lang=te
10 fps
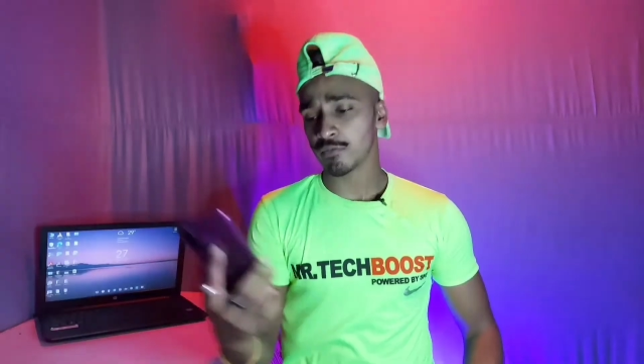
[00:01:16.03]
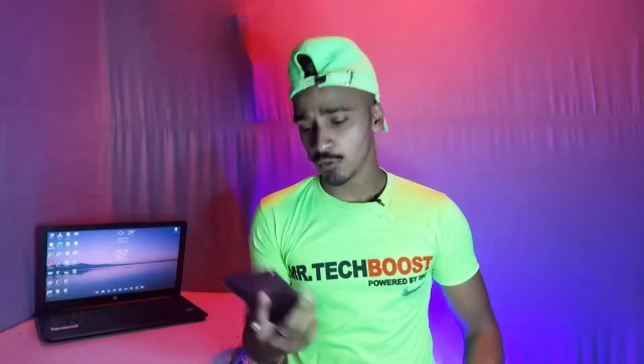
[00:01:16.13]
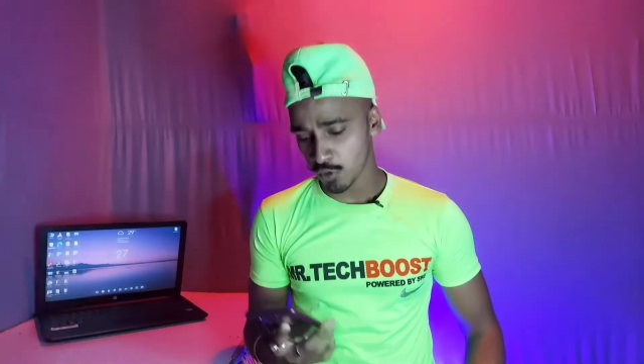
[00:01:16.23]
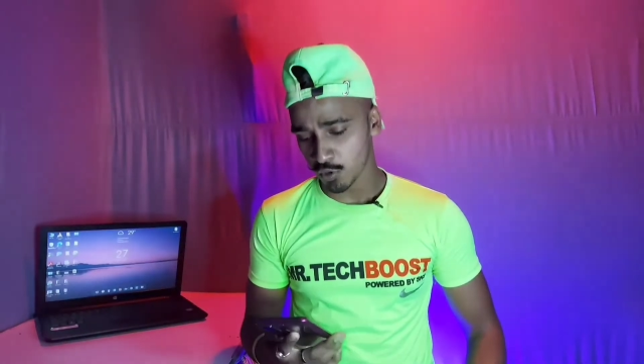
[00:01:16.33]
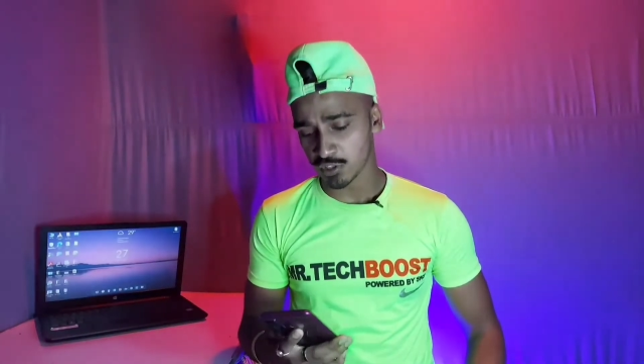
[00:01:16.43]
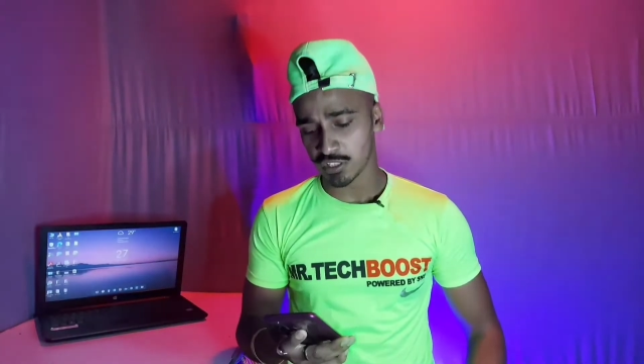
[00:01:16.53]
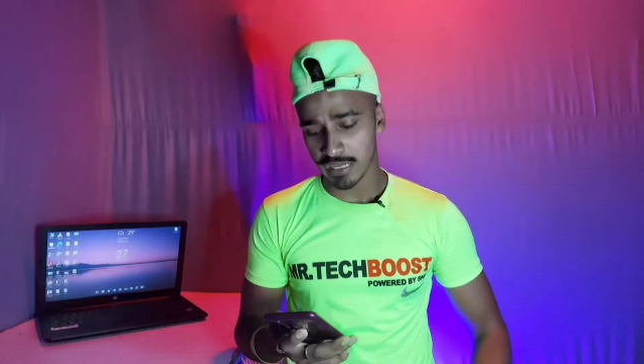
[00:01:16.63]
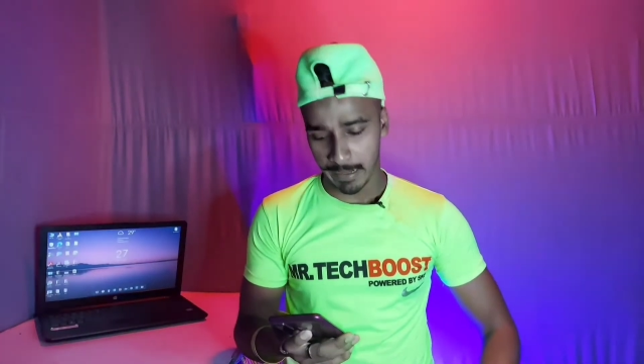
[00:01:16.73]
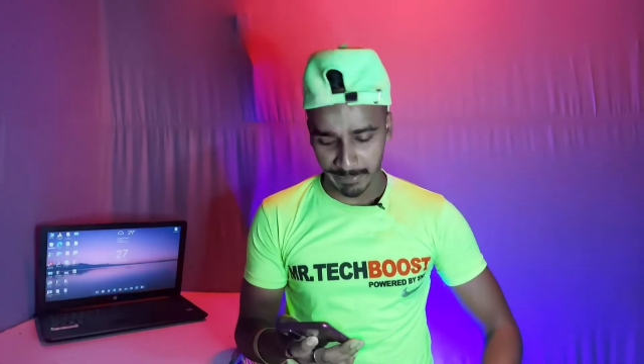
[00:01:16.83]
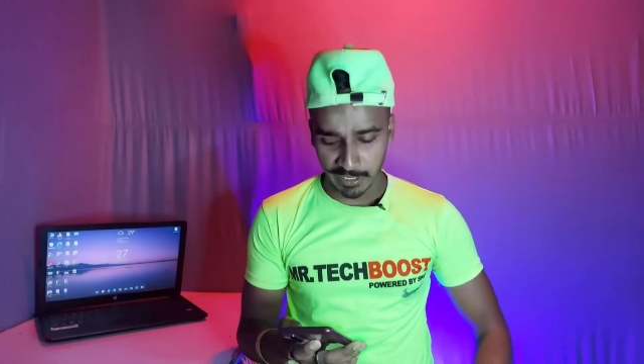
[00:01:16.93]
ఈ స్మార్ట్ ఫోన్లో
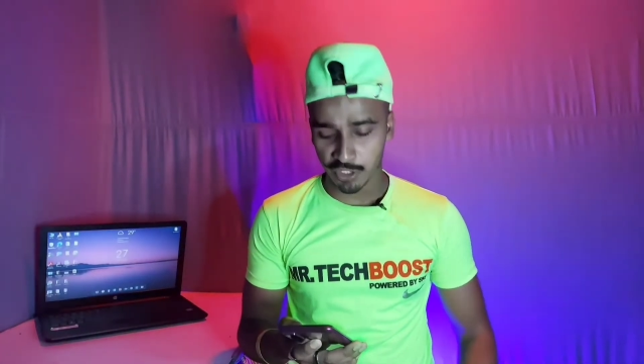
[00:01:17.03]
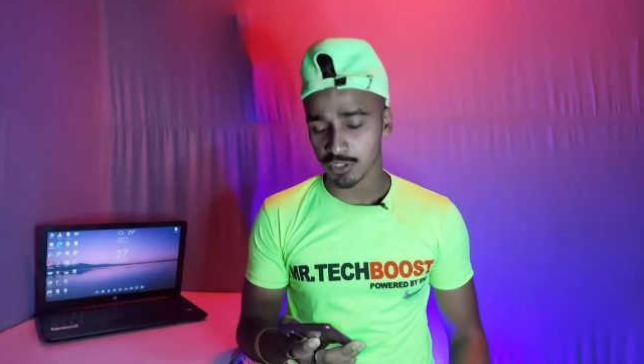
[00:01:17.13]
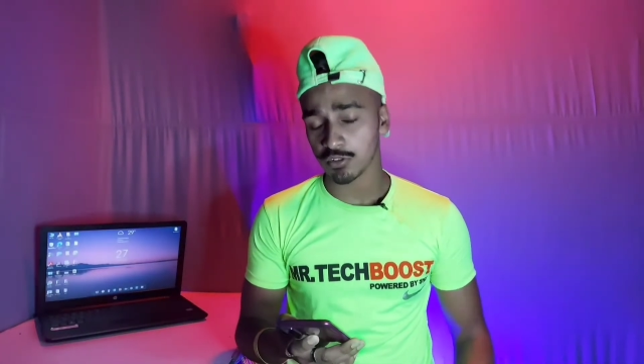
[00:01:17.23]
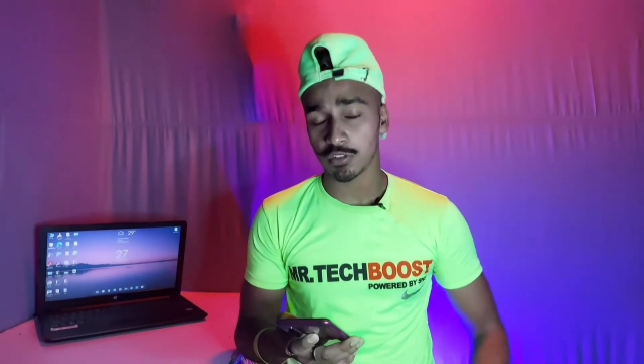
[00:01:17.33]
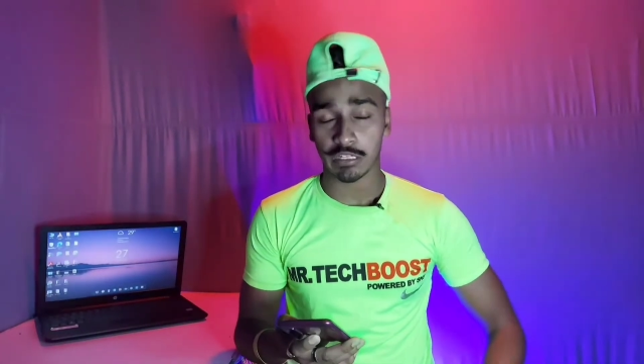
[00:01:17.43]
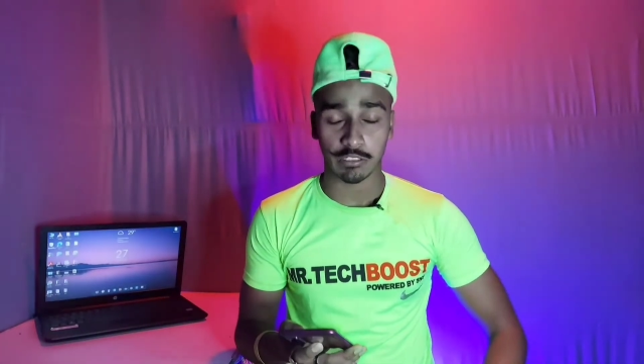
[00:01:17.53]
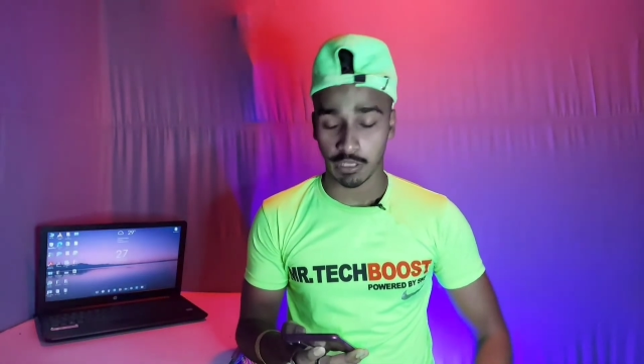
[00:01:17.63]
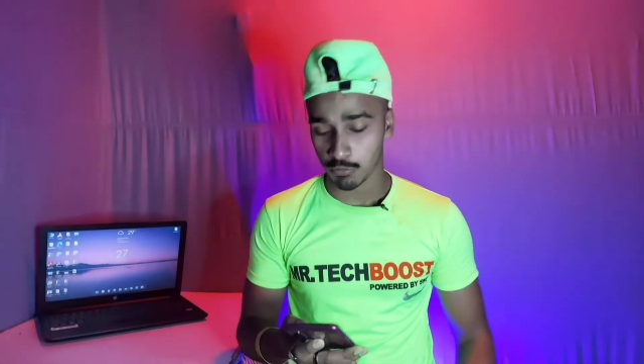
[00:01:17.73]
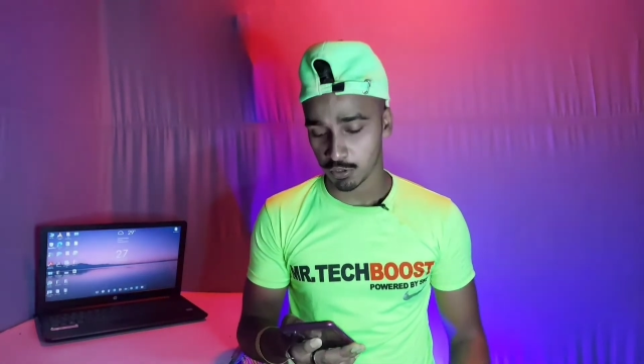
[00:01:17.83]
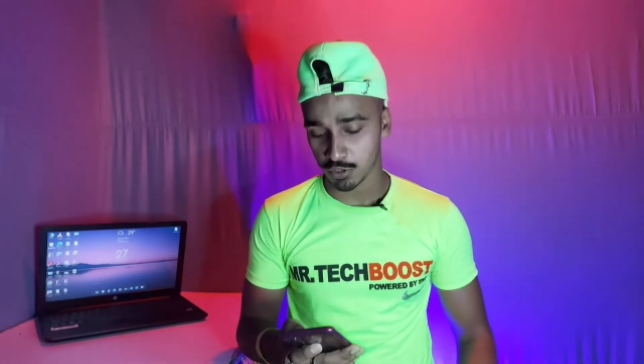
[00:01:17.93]
ఒక చిన్న అప్లికేషన్ను
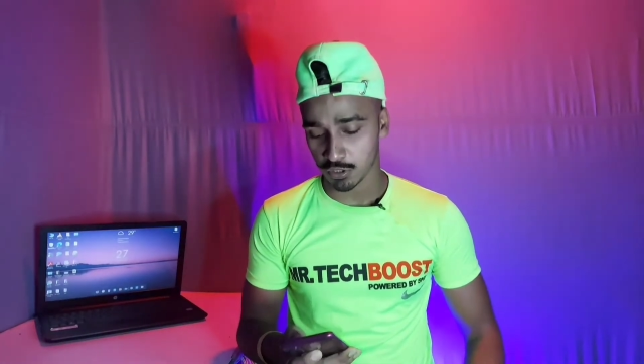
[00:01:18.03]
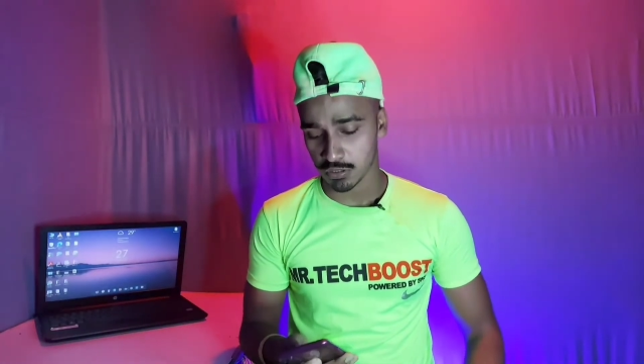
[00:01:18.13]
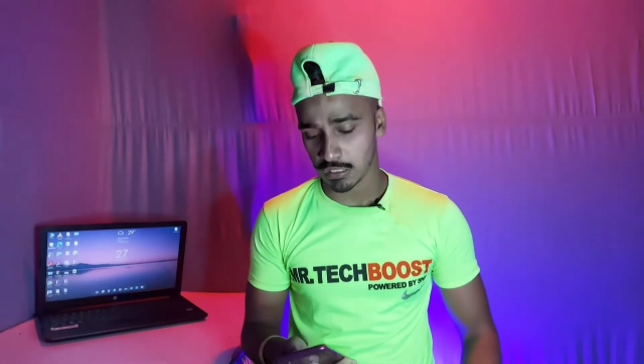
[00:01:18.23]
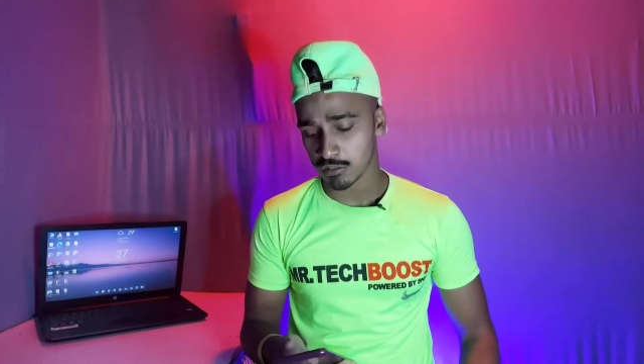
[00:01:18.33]
నేను డౌన్లోడ్